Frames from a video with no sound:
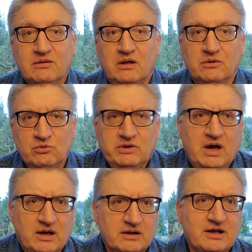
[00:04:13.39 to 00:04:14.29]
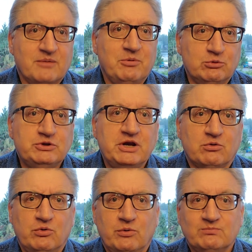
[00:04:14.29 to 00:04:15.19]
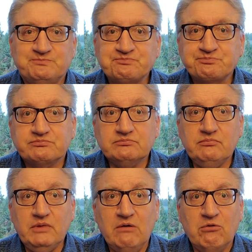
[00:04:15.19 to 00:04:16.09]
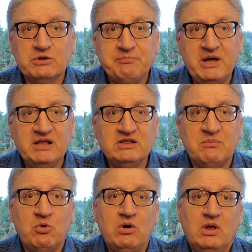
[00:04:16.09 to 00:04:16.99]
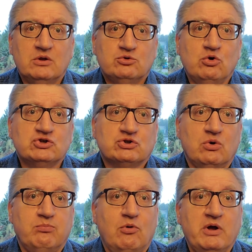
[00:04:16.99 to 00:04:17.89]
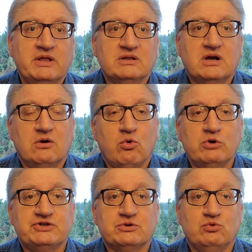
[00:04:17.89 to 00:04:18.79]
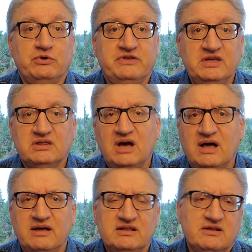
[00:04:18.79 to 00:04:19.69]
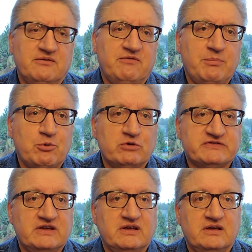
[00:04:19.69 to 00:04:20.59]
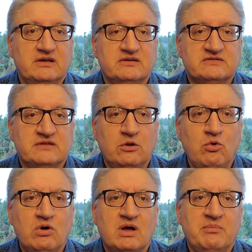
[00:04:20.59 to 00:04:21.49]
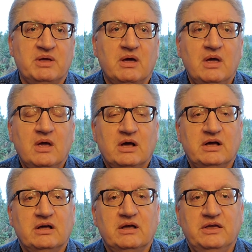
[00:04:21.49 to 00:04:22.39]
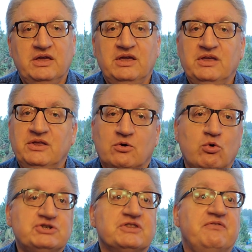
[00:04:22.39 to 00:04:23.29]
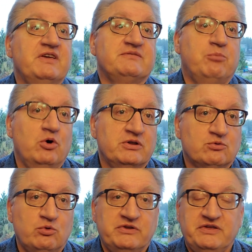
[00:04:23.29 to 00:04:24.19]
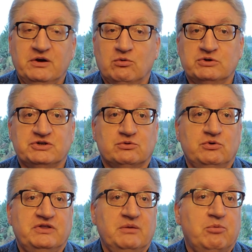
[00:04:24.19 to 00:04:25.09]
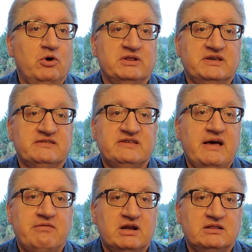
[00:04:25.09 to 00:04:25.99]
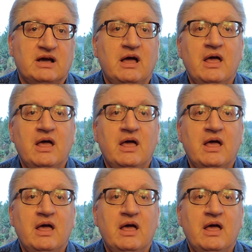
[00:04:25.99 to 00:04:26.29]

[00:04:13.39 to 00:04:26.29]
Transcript: Ну, я как бы утрирую. Вот, поэтому то, что Боинг хочет уйти, да, это вопросы с налогами, э, и не хочет весь Боинг уйти, хочет уйти Боинг из Эверетта.